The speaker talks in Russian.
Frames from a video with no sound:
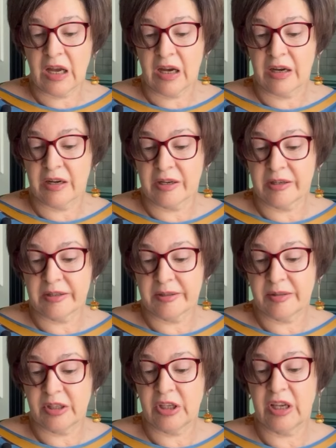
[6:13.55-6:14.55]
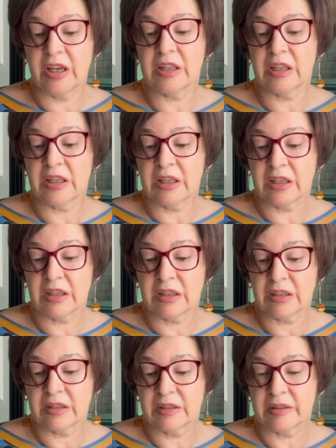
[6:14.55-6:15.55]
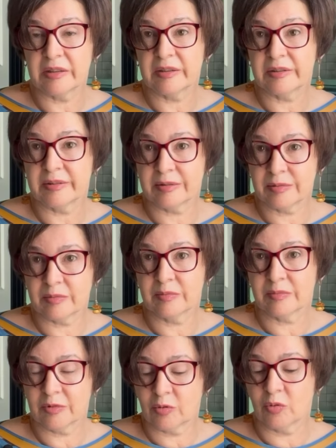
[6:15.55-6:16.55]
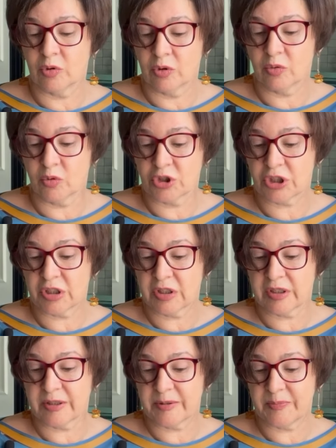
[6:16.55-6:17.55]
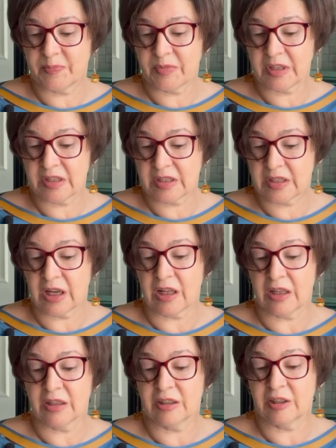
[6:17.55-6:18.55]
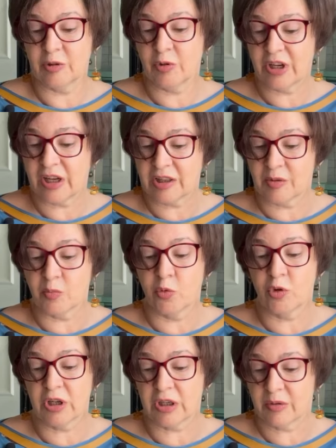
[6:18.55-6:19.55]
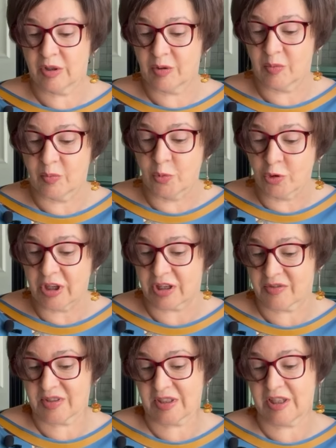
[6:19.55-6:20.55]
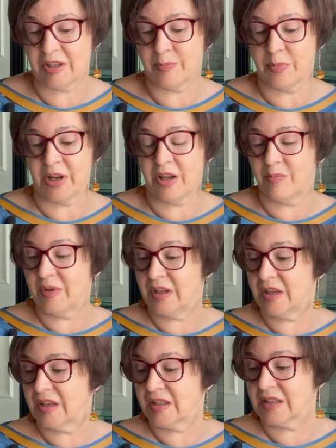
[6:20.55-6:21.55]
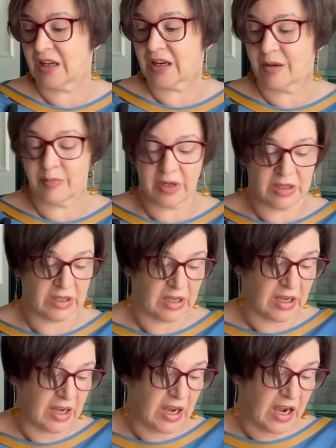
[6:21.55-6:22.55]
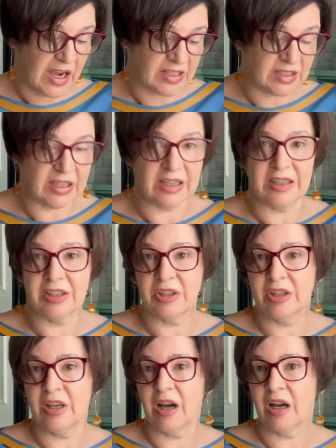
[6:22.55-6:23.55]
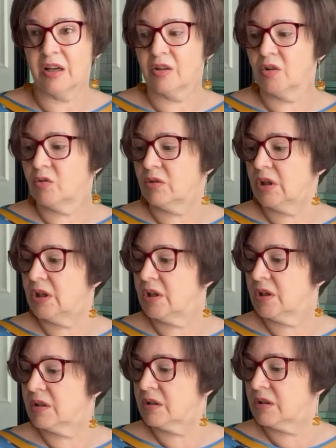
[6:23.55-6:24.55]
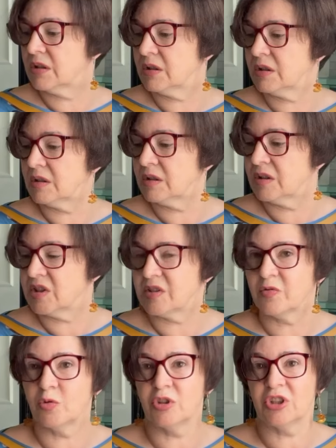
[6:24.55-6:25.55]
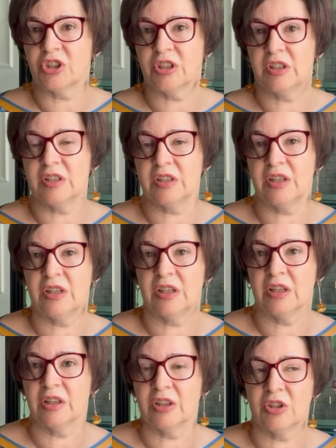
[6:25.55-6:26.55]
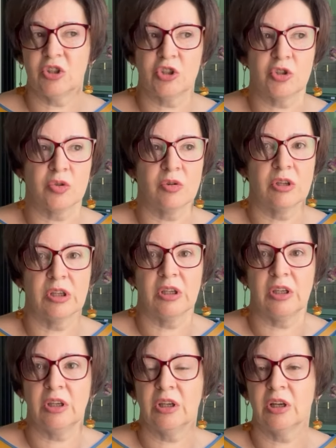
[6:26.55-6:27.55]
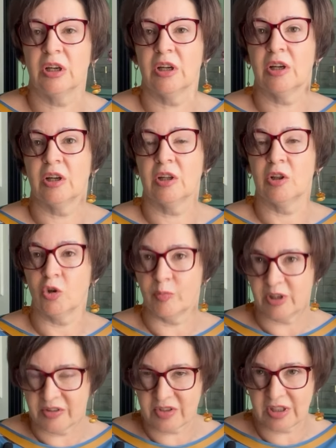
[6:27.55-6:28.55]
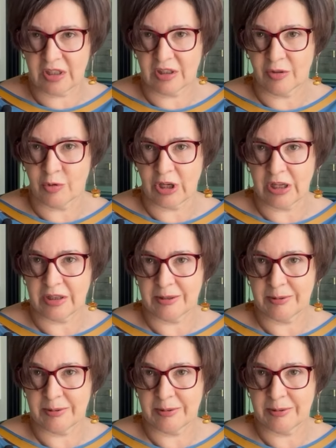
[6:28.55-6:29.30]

Э, и это он уже стал лауреатом Бук, Букеровской премии за роман «Остаток дня». но ну и э, на сегодняшний день это еще и Нобелевский лауреат.